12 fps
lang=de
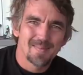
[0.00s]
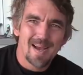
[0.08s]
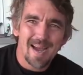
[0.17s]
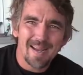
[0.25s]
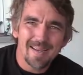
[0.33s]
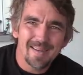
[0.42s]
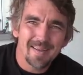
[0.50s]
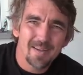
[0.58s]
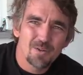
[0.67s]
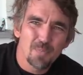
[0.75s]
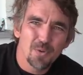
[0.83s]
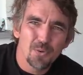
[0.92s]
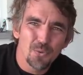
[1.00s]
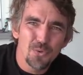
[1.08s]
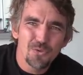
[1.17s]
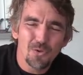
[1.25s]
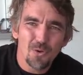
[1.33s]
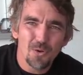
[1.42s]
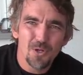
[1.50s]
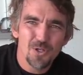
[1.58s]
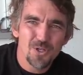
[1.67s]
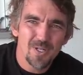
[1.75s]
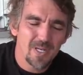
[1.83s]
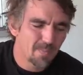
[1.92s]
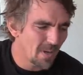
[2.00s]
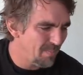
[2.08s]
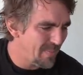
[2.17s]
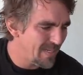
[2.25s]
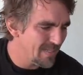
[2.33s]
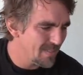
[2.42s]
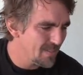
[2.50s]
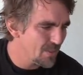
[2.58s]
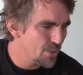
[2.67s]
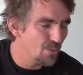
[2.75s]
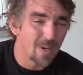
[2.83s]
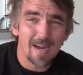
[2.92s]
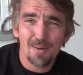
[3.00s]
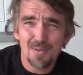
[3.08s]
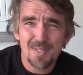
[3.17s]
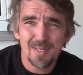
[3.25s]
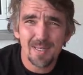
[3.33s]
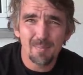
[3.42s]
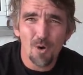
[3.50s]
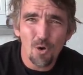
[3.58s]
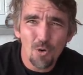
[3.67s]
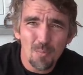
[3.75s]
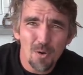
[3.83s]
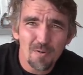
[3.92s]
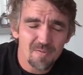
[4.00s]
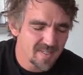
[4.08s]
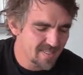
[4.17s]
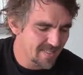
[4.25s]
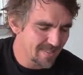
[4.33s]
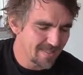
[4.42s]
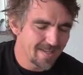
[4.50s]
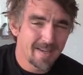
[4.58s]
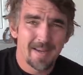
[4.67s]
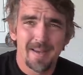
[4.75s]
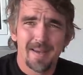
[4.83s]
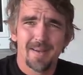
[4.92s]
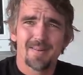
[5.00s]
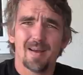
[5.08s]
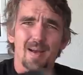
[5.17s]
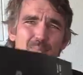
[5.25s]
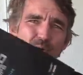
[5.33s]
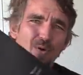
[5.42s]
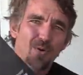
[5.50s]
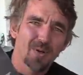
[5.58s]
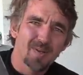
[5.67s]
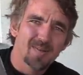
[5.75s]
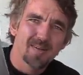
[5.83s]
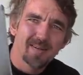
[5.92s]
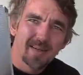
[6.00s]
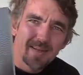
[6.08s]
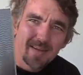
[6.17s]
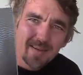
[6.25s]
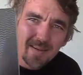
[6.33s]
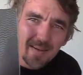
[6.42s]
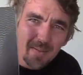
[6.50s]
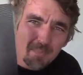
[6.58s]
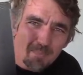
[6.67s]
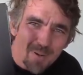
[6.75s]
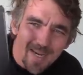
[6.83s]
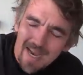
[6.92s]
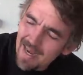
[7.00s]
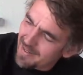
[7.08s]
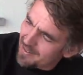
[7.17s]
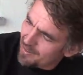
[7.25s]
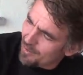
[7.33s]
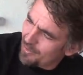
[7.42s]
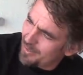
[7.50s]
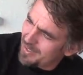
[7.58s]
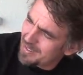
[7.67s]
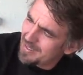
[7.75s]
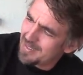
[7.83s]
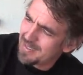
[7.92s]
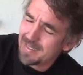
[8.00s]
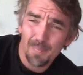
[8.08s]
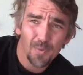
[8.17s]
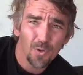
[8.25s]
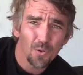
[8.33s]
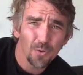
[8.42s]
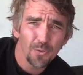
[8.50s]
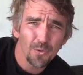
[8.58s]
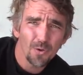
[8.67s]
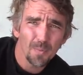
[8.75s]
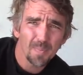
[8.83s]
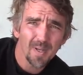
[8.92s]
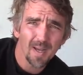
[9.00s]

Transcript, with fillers: Hi, ich begrüße euch hier bei mir zu Hause im Homeoffice. Ich habe heute den brandneuen Zepco Europe